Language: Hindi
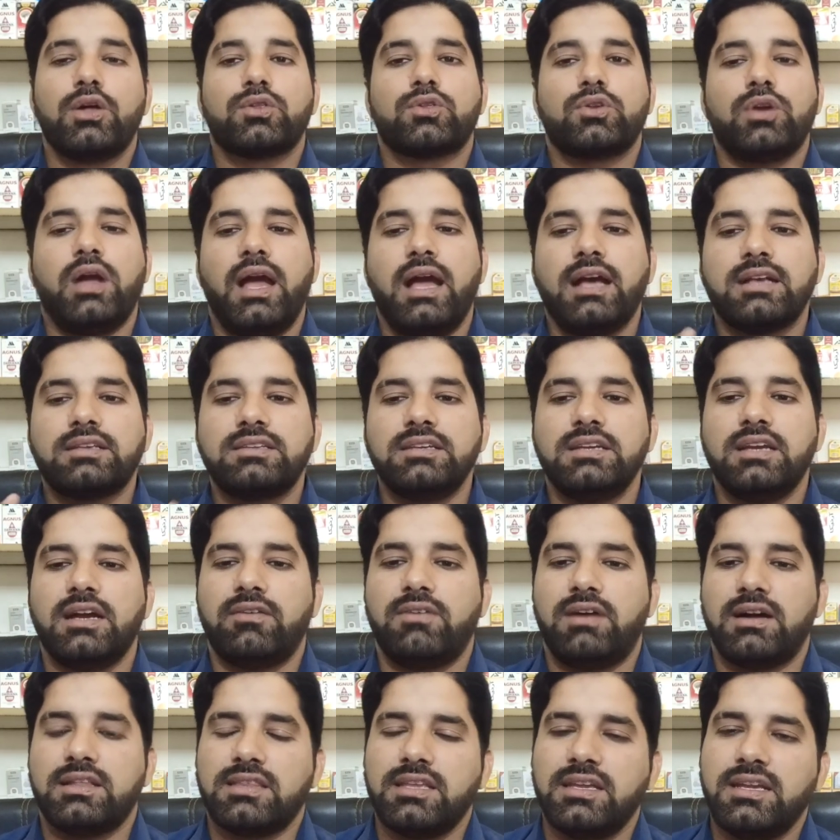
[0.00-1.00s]
तो ऐसी
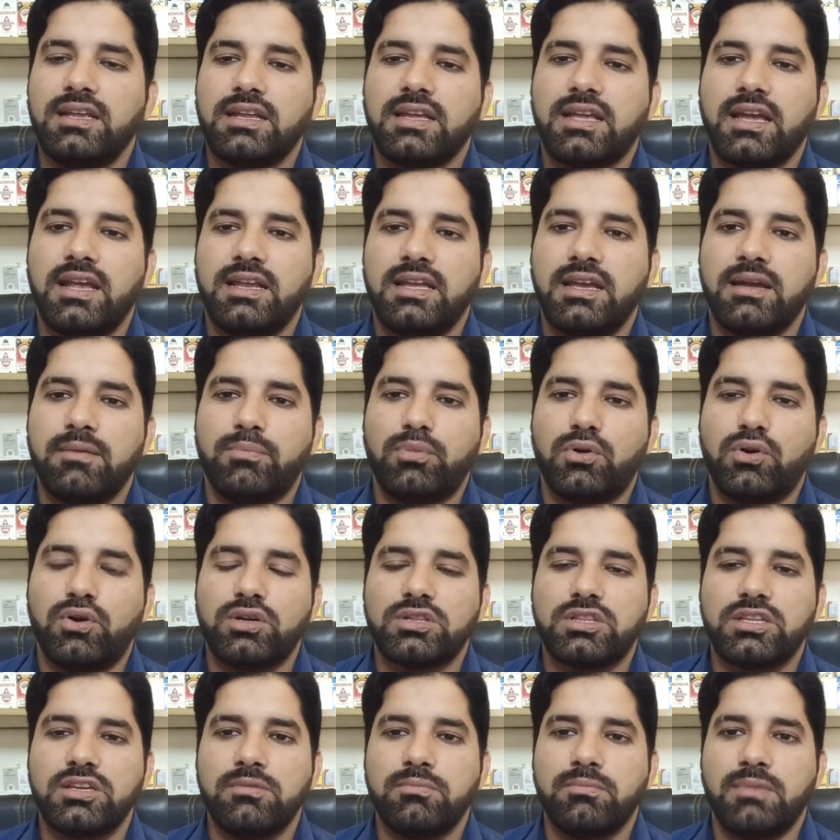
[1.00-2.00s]
खातन के लिए
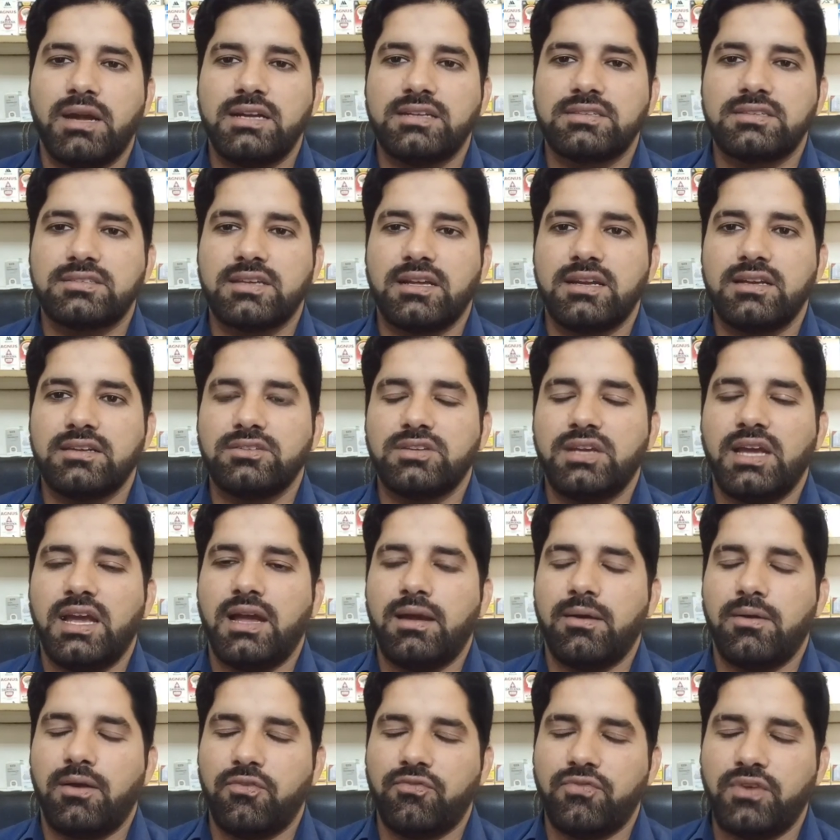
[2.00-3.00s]
बहुत ही मेडिसन जो है
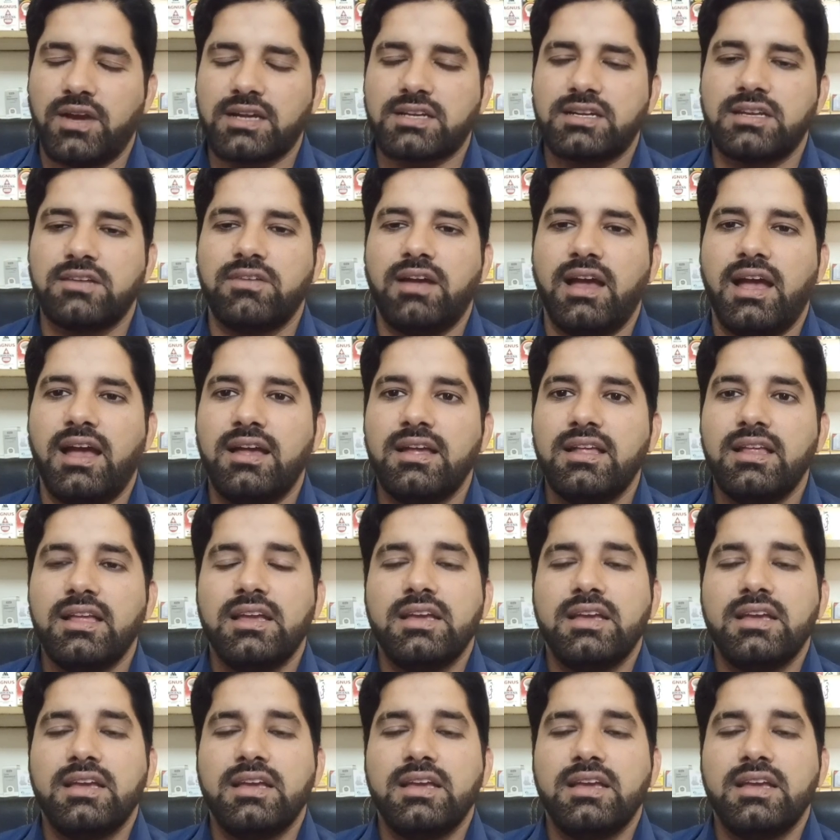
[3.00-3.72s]
इफेक्टिव है